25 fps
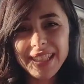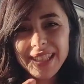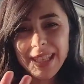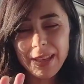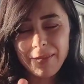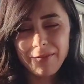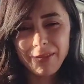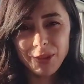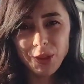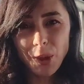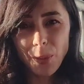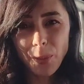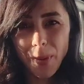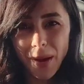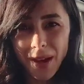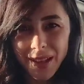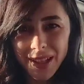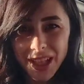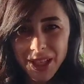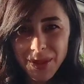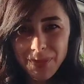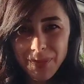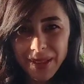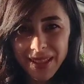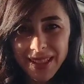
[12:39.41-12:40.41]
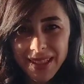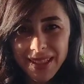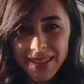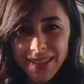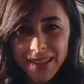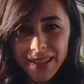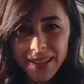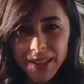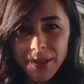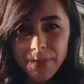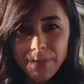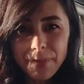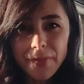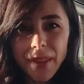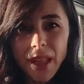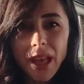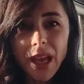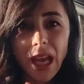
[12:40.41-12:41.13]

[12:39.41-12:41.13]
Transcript: size video paylaşmak istedim.